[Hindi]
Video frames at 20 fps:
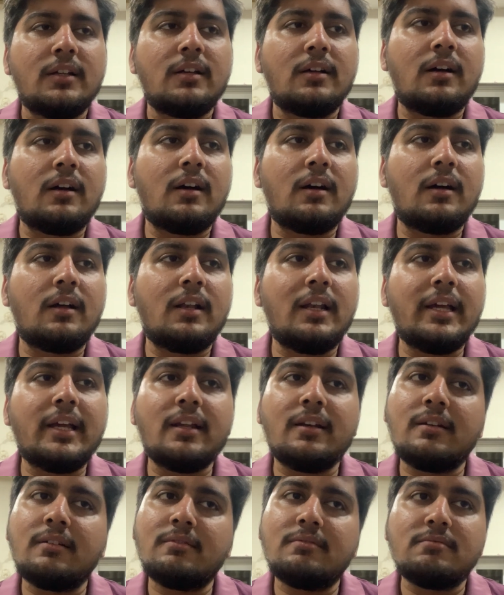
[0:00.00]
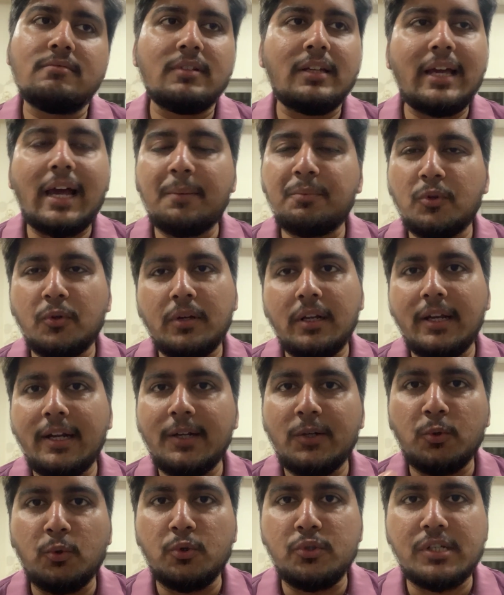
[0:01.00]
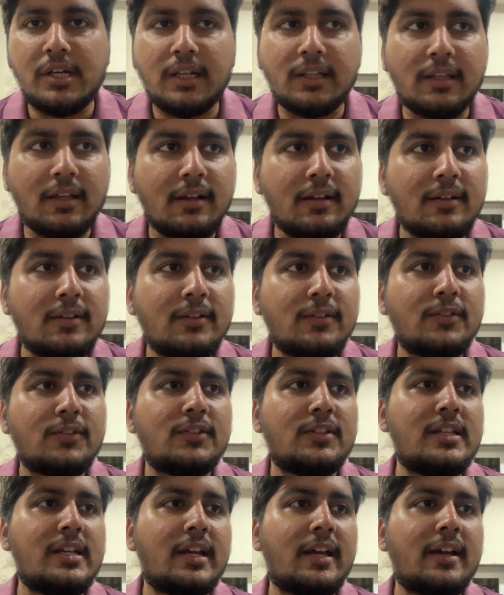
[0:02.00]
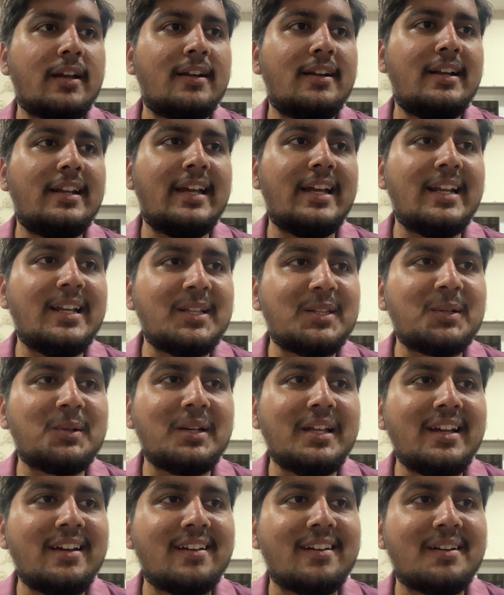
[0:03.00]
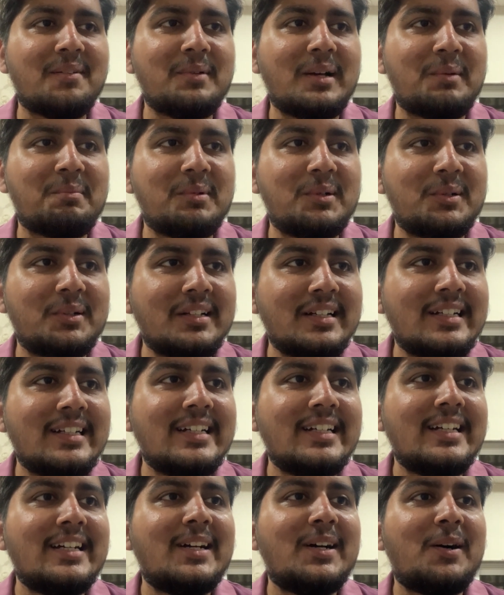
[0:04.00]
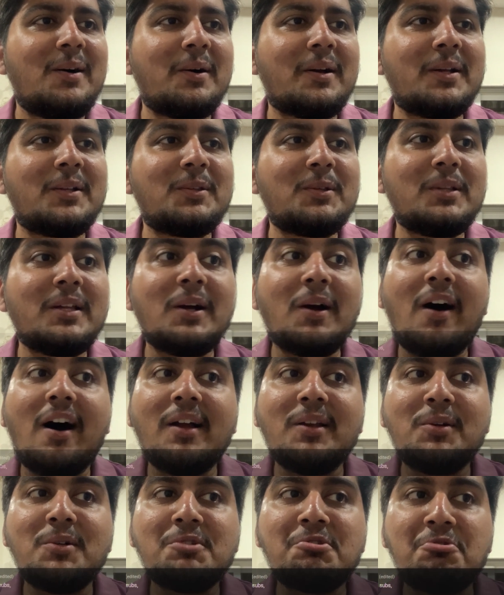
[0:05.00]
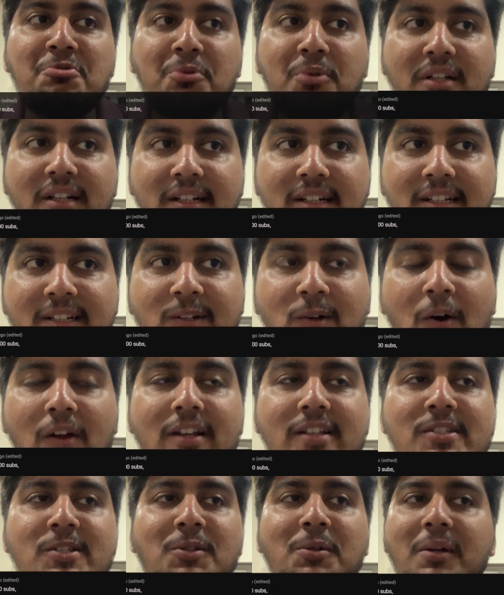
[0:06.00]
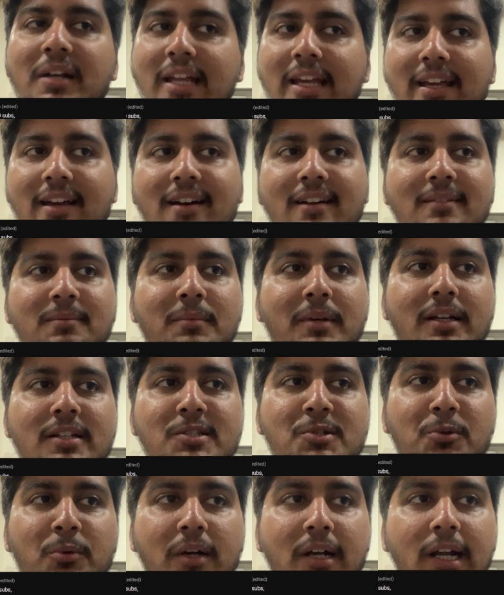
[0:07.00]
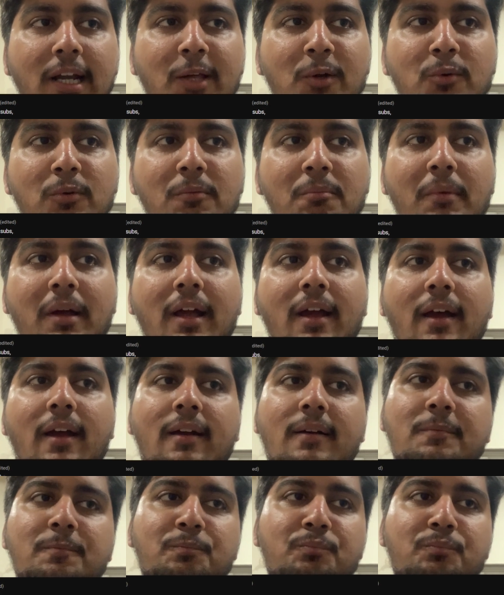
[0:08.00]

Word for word: आ, लेकिन गैप तो क्रिएट हो जाता है ठीक है डेली तो नहीं कर रहा मैं अपलोड ओके तो देखो आर यू स्टूडेंट इन कॉलेज तो नहीं यार मैं स्टूडेंट नहीं हूँ मैं